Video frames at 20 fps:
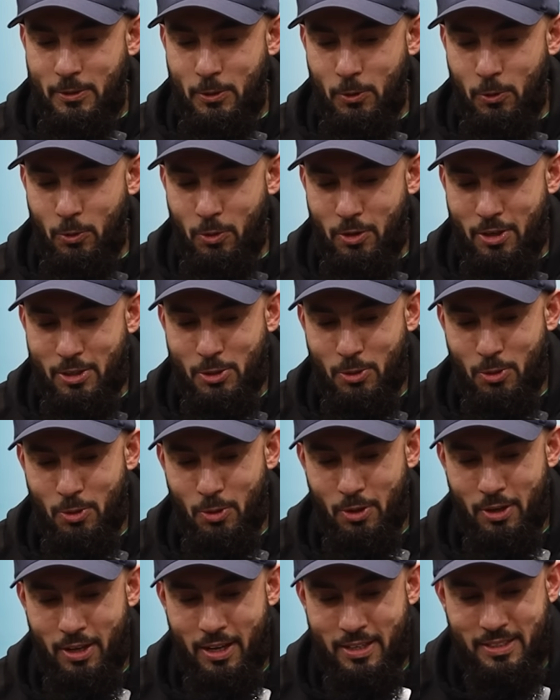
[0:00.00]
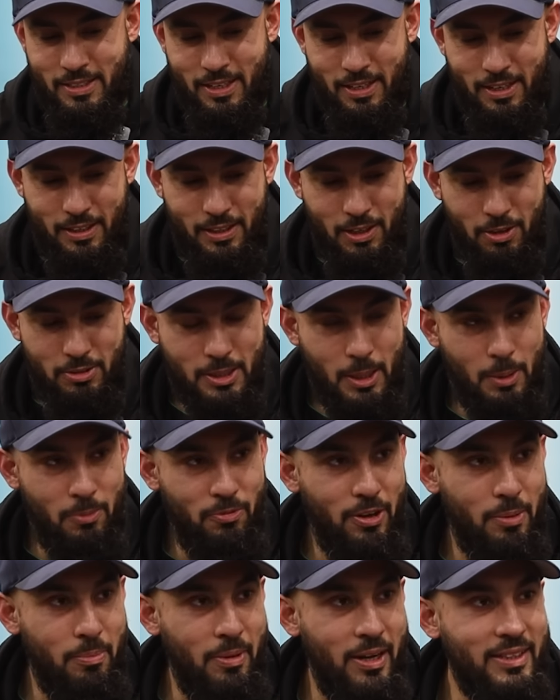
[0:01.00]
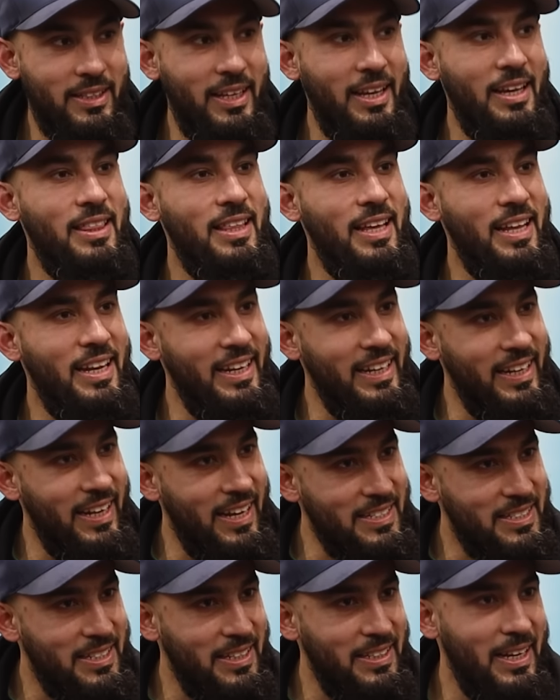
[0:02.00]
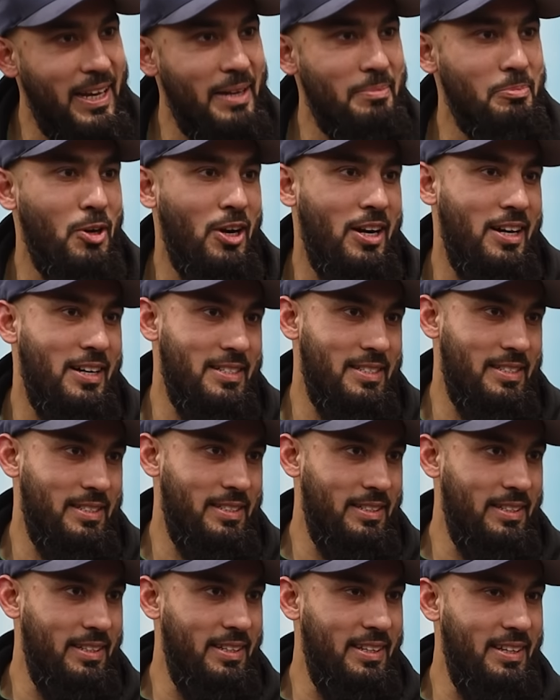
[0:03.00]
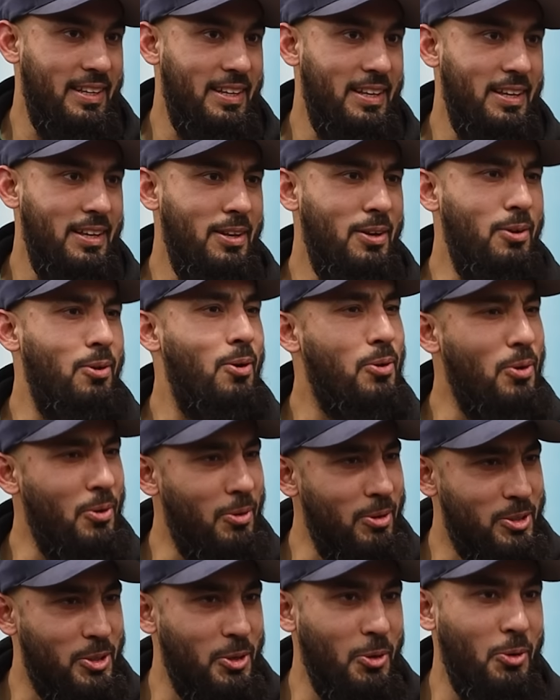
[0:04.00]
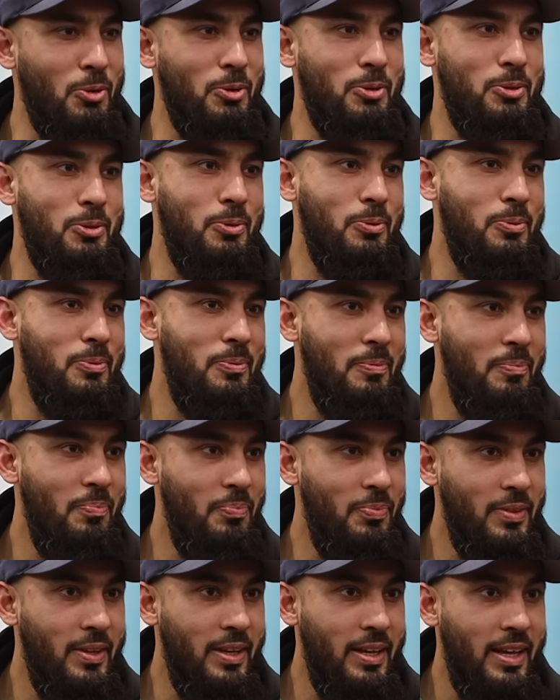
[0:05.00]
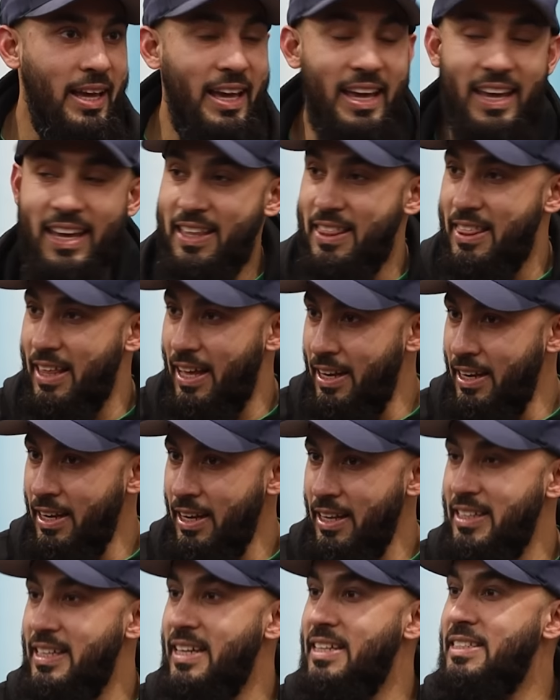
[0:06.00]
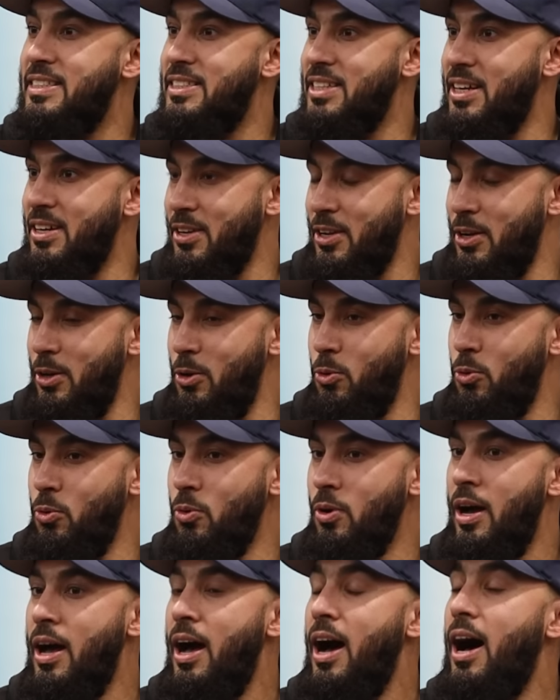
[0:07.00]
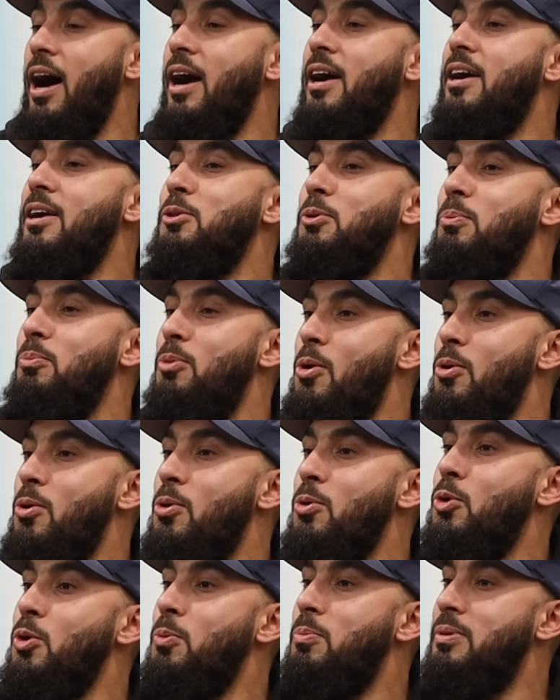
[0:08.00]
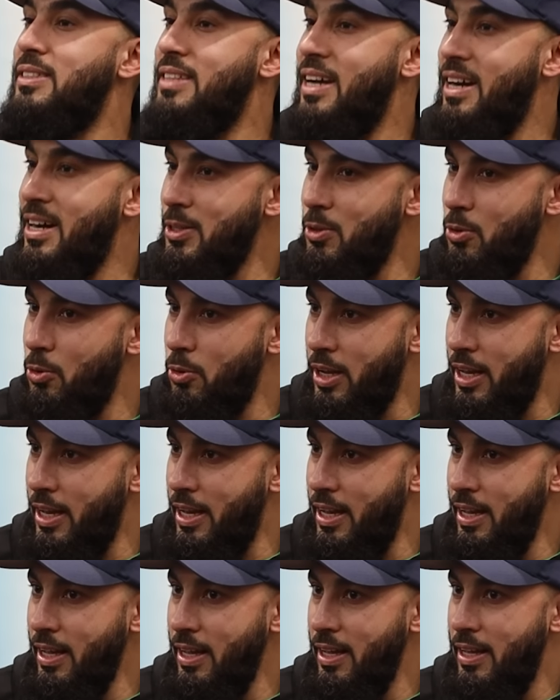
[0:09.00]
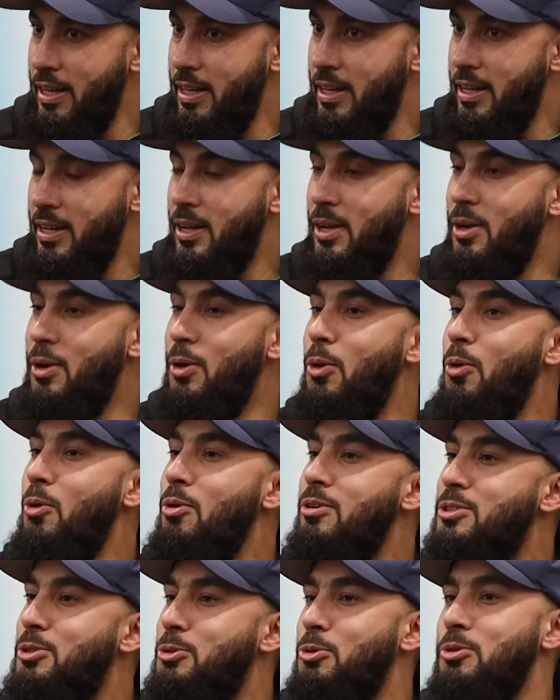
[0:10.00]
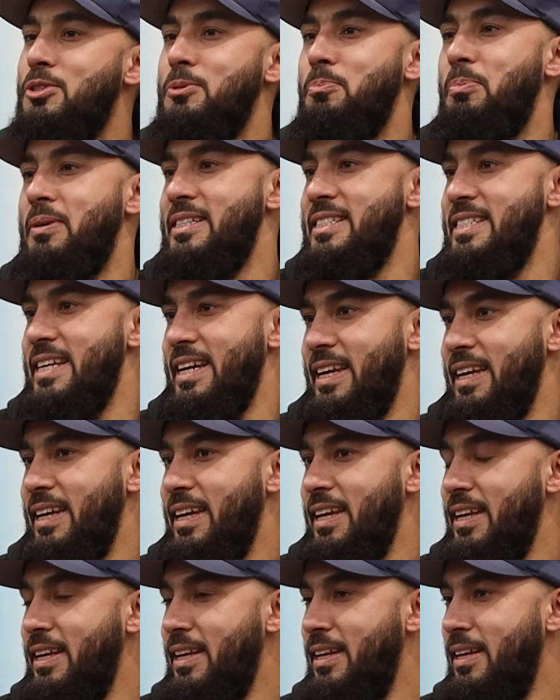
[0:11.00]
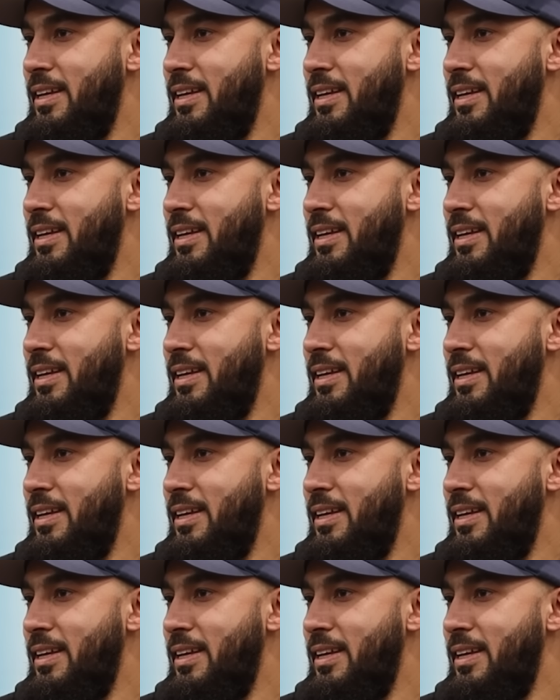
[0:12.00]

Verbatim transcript: तो रसूल सल्ला वसम फरमाते हैं ज़रिन्नास या मुआज़ लोगों को छोड़ दो इज़न यन अगर तुम लोगों को बता दोगे लोग सुस्त पड़ जाएंगे